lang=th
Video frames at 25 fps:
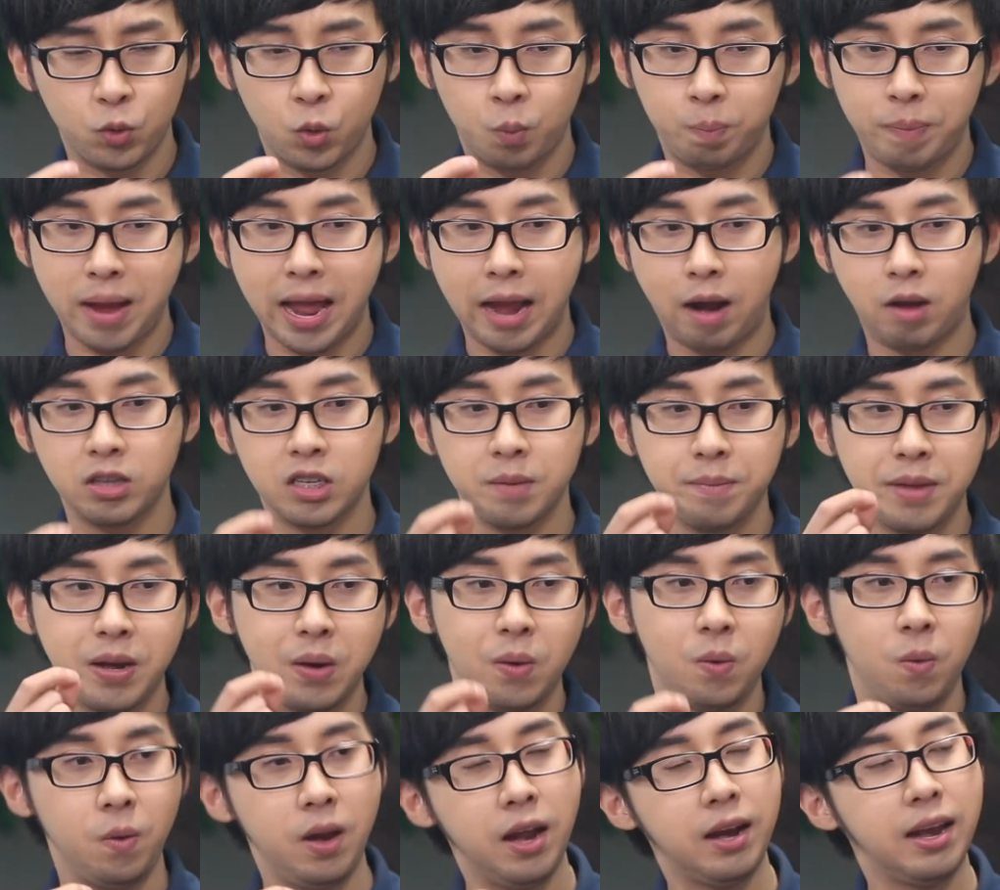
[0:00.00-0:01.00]
ตรงปลายเขาจะมี
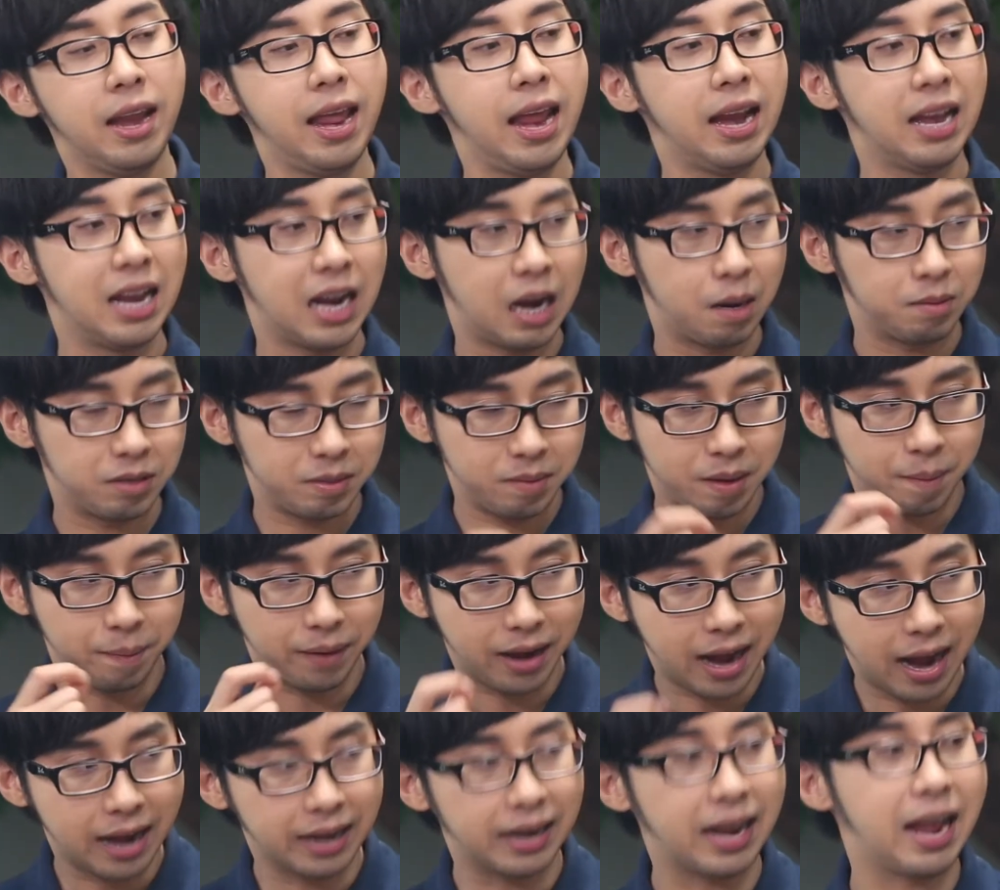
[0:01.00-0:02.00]
รูเล็กๆนะครับสำหรับ
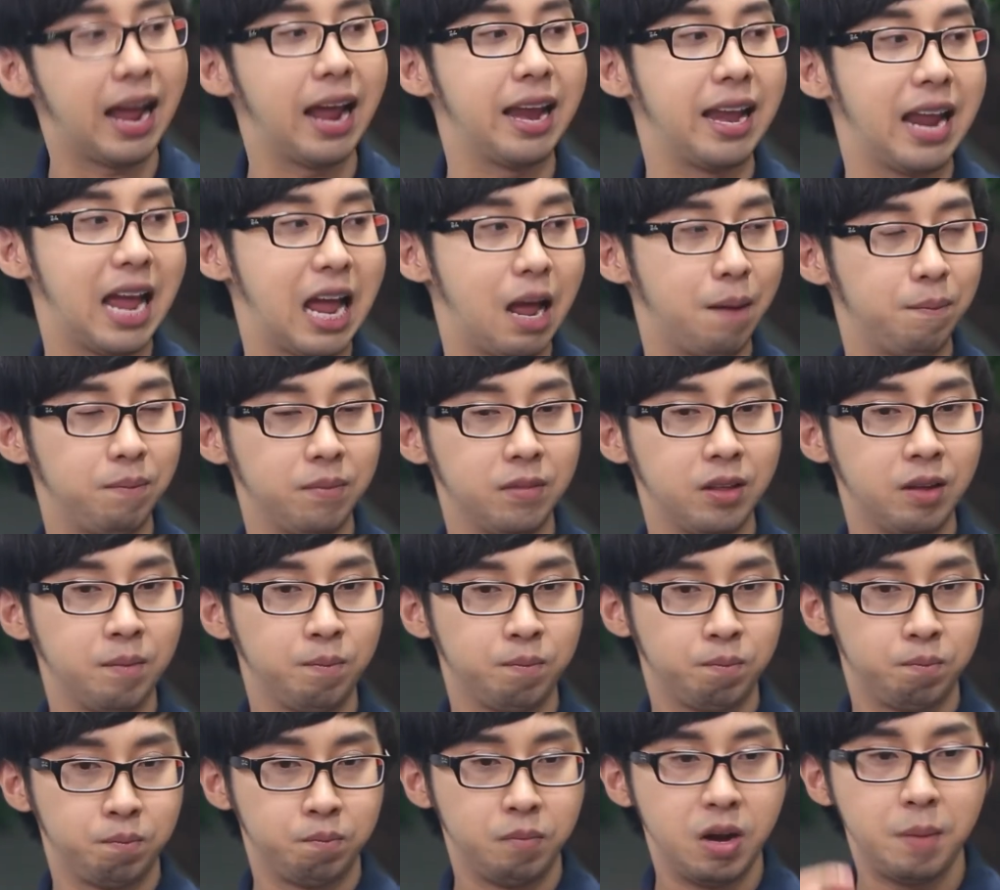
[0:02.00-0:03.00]
การคาย
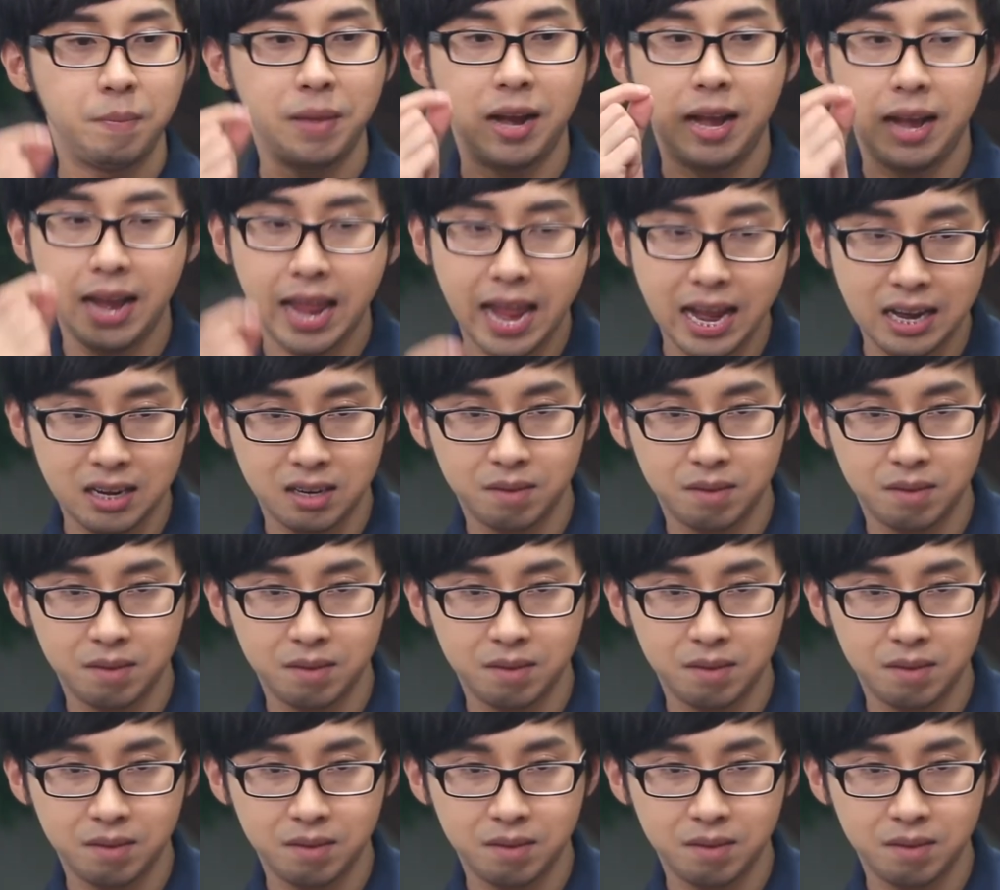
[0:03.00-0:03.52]
น้ำ เมื่อมันเล็ก